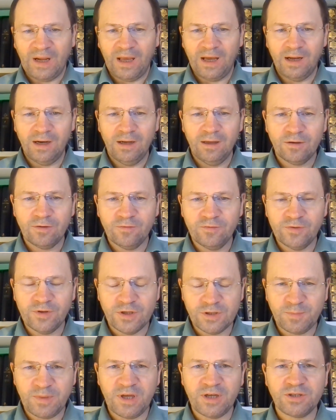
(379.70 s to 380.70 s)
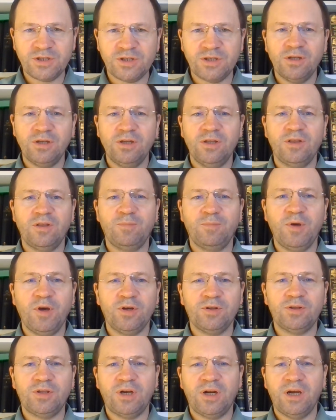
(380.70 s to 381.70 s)
ale również pierwszy list
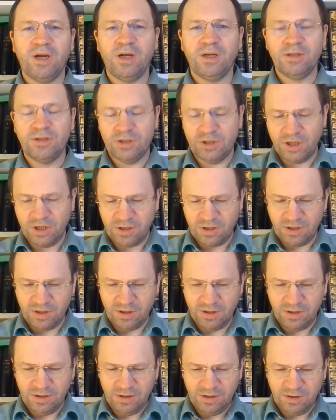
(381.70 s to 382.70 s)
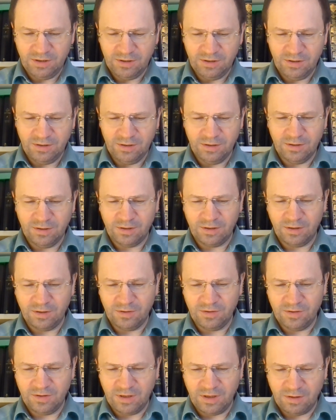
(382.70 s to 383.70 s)
Piotra, trzeci
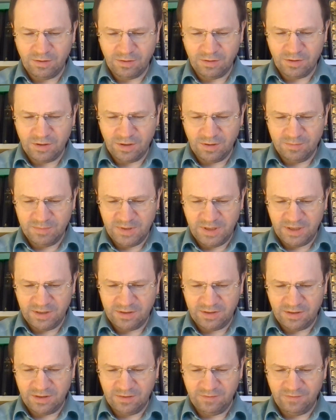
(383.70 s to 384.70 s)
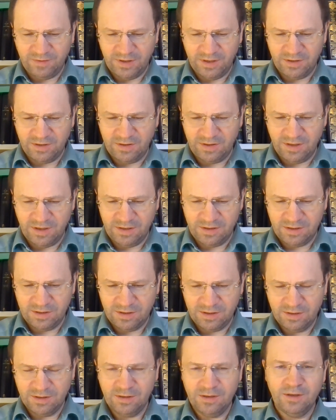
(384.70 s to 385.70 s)
rozdział, osiemnasty werset,
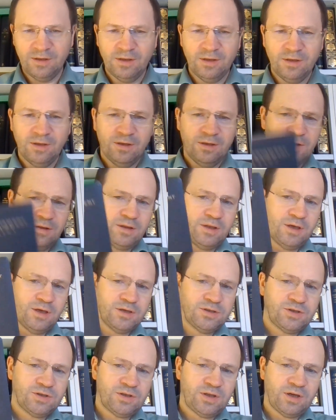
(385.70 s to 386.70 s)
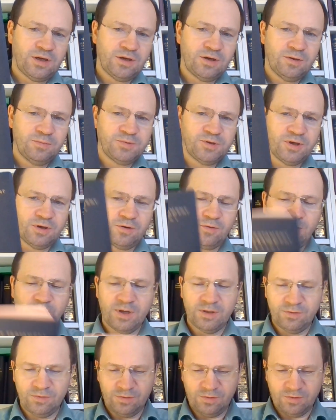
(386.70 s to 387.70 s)
też z tego
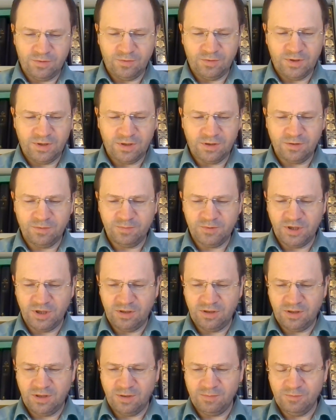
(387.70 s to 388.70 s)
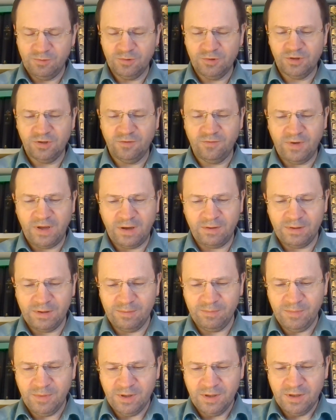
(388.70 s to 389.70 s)
przekładu, którego przedtem
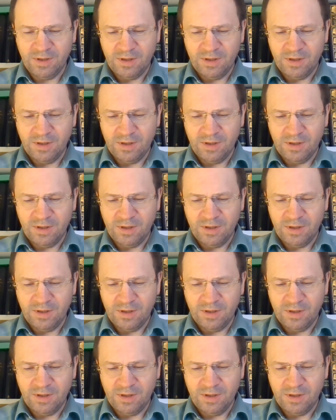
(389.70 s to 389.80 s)
używałem.